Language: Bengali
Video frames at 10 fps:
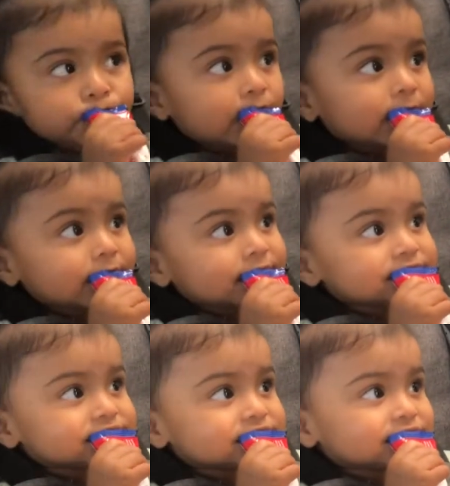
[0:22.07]
তো
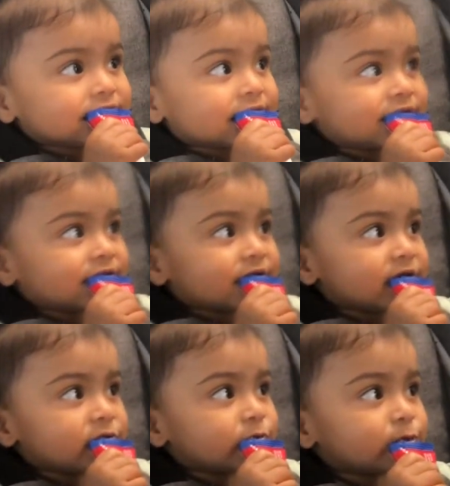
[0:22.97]
সকাল সকাল
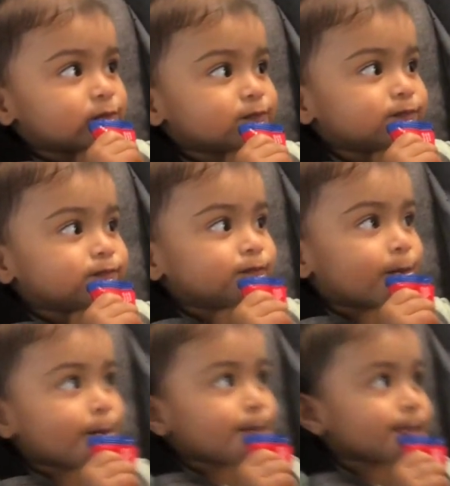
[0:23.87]
উঠে ফ্রেশ হয়ে আর